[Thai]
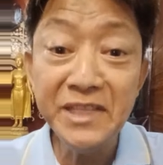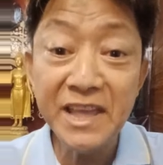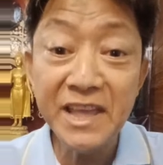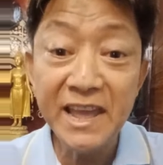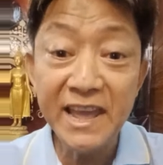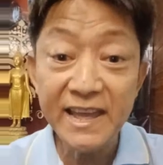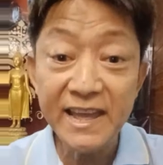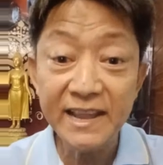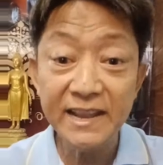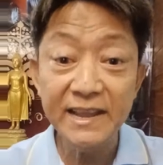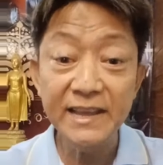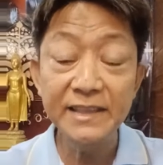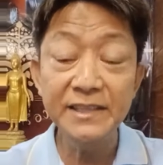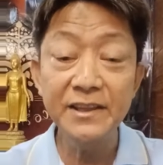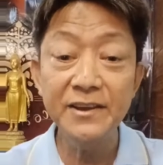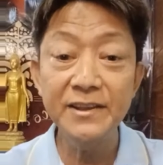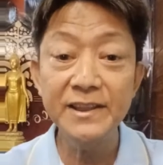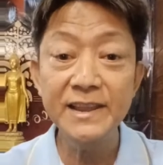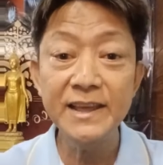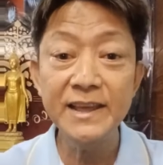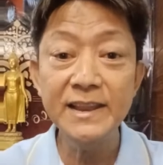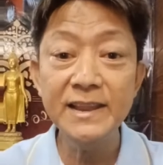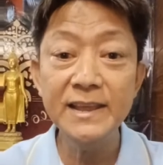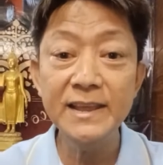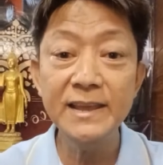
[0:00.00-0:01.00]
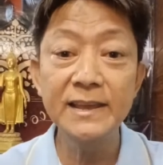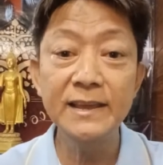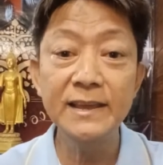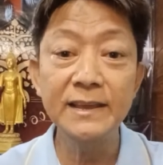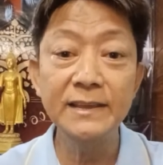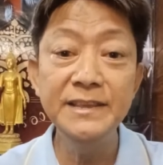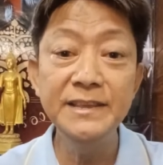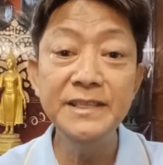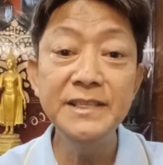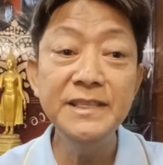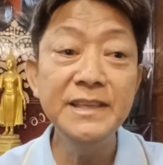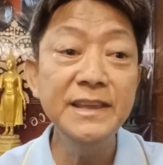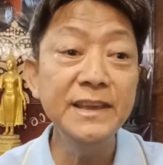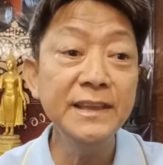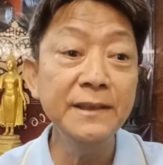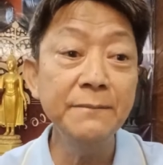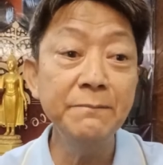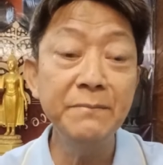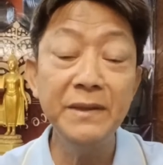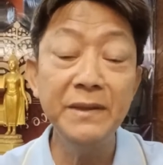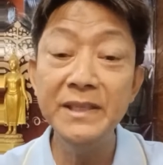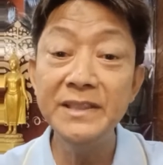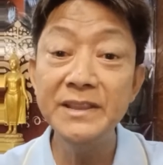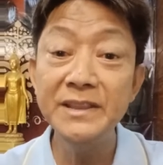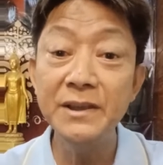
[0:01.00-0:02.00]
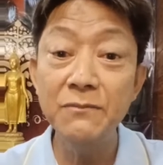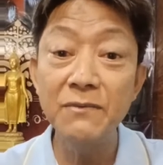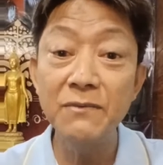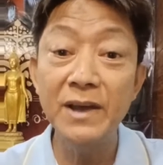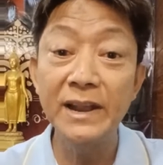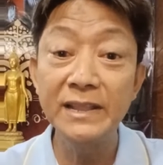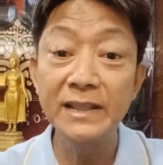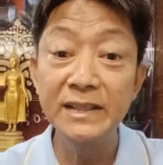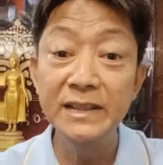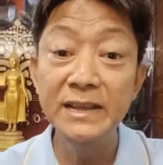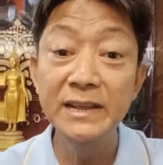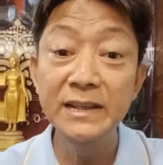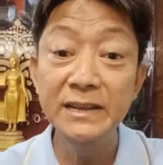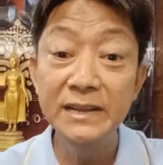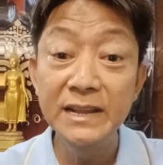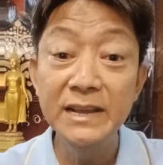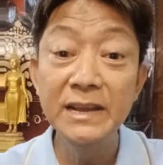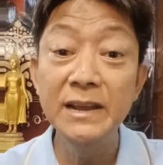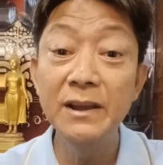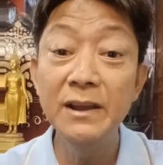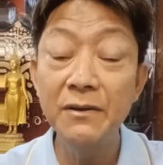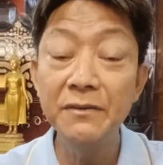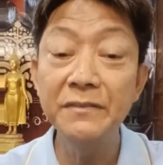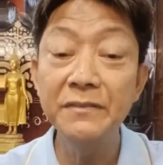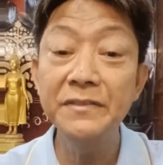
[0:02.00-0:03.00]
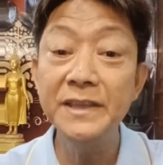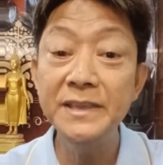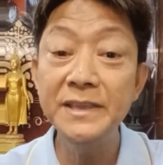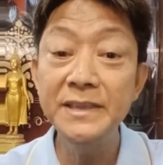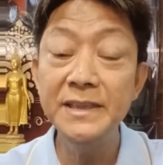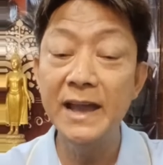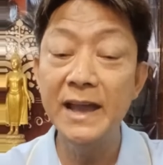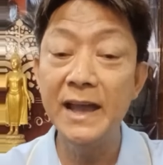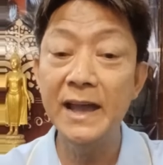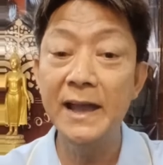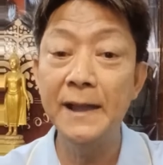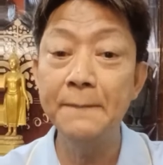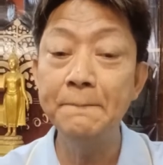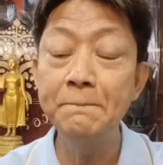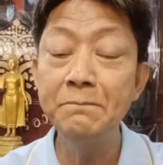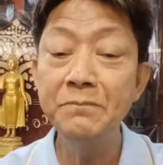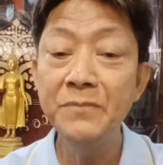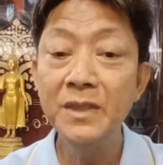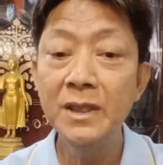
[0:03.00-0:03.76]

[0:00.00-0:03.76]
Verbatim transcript: ประเทศเลยตอนนั้นน่ะอินเดียเป็นจังหวัดหนึ่งหนึ่งของสยาม